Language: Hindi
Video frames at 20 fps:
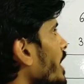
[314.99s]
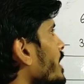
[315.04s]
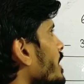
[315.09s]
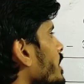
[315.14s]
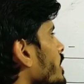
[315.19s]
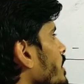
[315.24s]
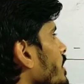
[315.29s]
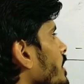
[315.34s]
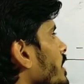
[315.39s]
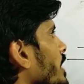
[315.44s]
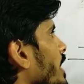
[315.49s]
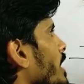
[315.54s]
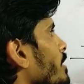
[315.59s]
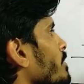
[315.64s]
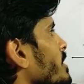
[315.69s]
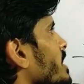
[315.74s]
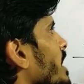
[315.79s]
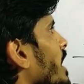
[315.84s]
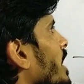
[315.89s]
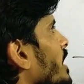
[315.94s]
एट
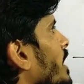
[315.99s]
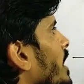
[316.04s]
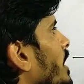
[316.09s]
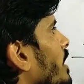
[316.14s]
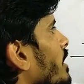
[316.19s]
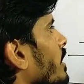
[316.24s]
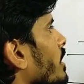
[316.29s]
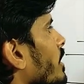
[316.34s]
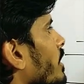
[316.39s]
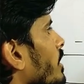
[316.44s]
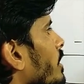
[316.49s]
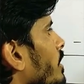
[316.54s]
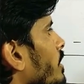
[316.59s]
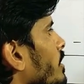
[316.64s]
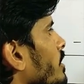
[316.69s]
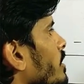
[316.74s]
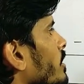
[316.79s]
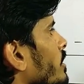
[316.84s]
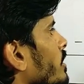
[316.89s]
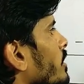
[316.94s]
टेन में से एट गए
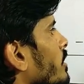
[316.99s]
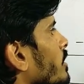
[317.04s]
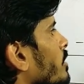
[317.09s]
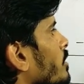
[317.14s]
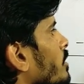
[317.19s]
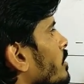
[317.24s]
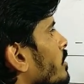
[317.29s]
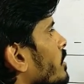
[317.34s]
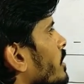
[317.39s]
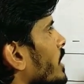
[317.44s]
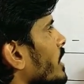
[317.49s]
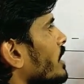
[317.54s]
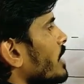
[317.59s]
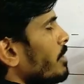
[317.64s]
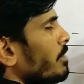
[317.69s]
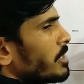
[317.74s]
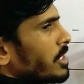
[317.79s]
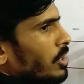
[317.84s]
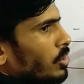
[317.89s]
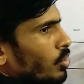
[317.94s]

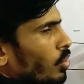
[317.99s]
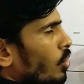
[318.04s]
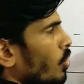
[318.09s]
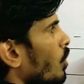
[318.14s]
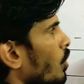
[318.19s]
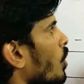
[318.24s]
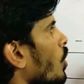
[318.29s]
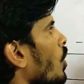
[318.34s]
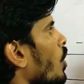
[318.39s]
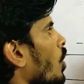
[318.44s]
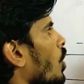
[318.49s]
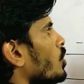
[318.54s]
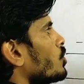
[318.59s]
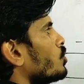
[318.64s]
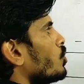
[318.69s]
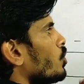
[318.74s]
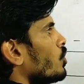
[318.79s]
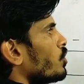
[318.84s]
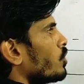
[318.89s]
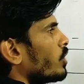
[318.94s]
कितने बचे दो
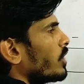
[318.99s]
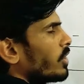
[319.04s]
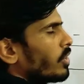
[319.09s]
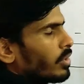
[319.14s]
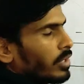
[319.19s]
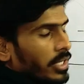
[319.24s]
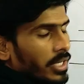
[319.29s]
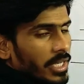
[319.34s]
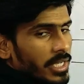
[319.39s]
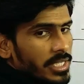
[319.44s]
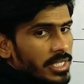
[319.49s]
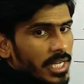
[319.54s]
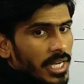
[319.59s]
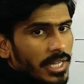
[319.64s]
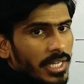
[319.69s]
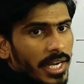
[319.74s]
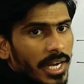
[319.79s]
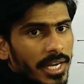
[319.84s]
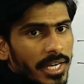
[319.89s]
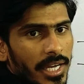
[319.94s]
और दो
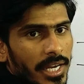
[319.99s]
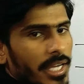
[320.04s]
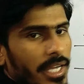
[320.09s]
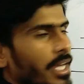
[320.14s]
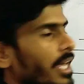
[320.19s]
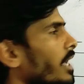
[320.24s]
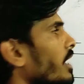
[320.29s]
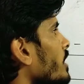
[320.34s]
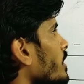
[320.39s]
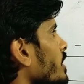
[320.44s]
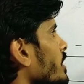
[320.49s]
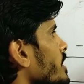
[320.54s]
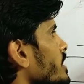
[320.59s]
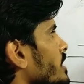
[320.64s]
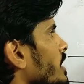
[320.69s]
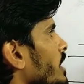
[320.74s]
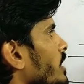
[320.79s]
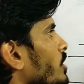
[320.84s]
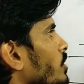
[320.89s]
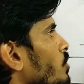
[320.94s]
किसके अंदर एड करेंगे
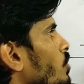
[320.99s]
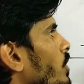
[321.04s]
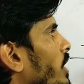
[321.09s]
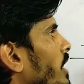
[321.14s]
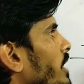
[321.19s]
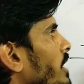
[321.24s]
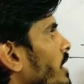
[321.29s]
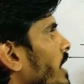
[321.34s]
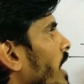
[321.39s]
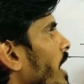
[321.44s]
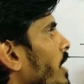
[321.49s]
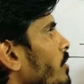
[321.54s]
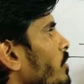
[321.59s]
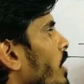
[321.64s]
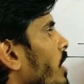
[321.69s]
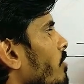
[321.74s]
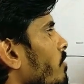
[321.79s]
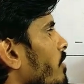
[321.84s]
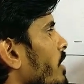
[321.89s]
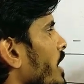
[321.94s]
इसके अंदर दो के अंदर क्या एड
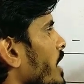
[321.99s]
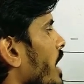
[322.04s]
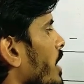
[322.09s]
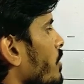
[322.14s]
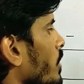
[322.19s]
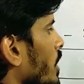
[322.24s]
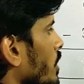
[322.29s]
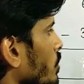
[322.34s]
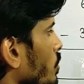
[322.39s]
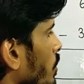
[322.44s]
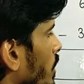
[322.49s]
होगा वन एड होगा